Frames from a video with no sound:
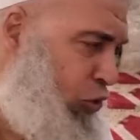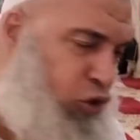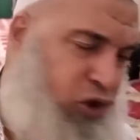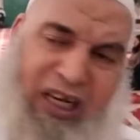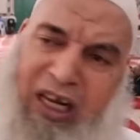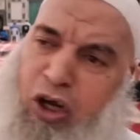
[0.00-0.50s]
ما
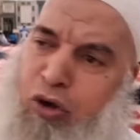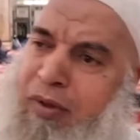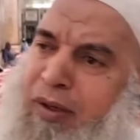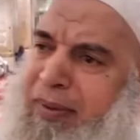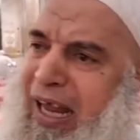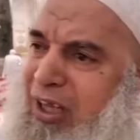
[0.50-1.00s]
يشير أنه
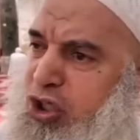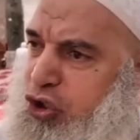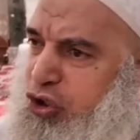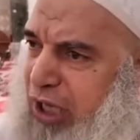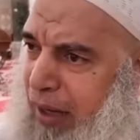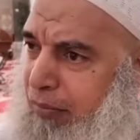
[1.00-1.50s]
من بلاد
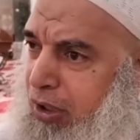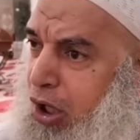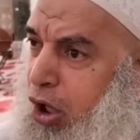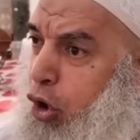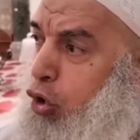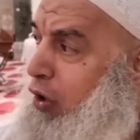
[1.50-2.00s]
الشام
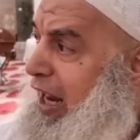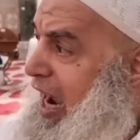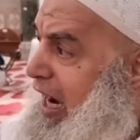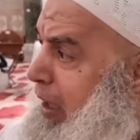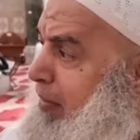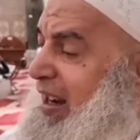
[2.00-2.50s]

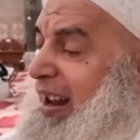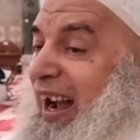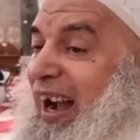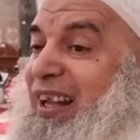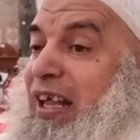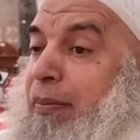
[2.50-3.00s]
هناك من
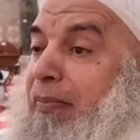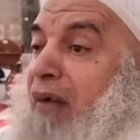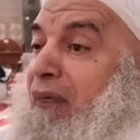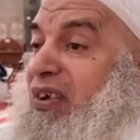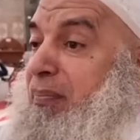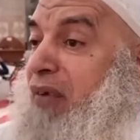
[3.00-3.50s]
الأحاديث
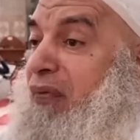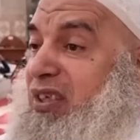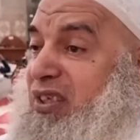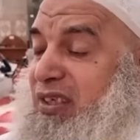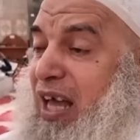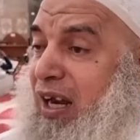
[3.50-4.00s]
ما من
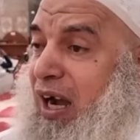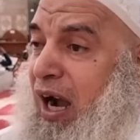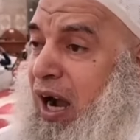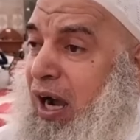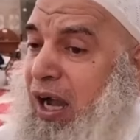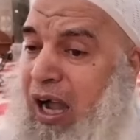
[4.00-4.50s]

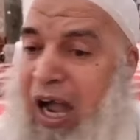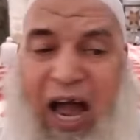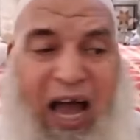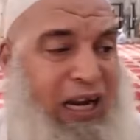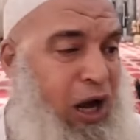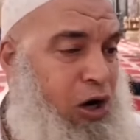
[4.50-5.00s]
فسرها
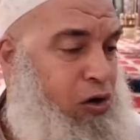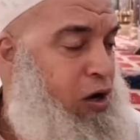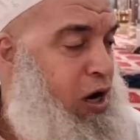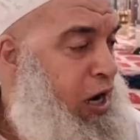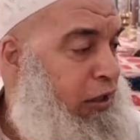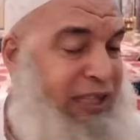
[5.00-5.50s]
أنه
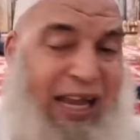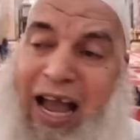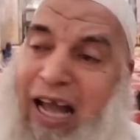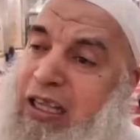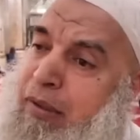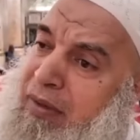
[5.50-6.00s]

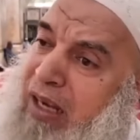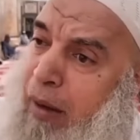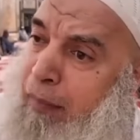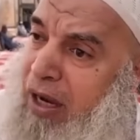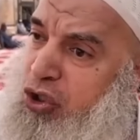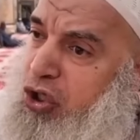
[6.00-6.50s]
سيأتي من
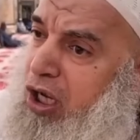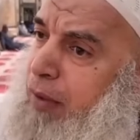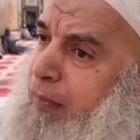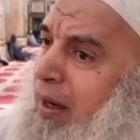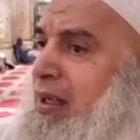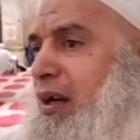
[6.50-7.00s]

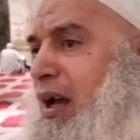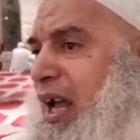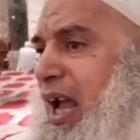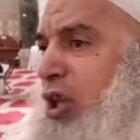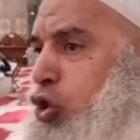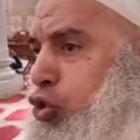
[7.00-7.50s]
المشرق مع
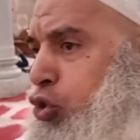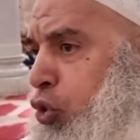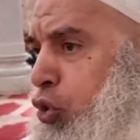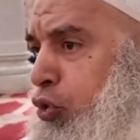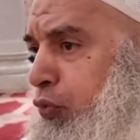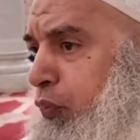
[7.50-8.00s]
الرايات
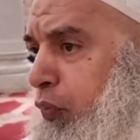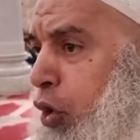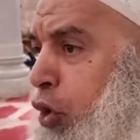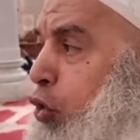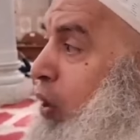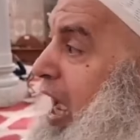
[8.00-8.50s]
السود
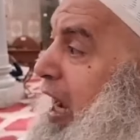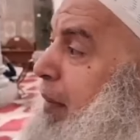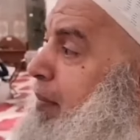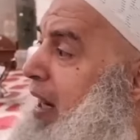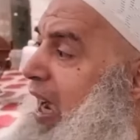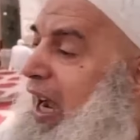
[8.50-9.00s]
هناك
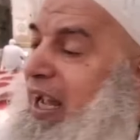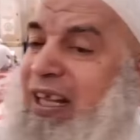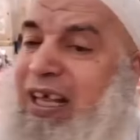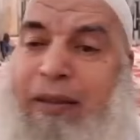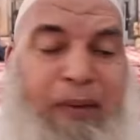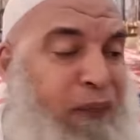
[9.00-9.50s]
من
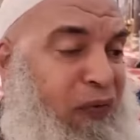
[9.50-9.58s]
الأحاديث من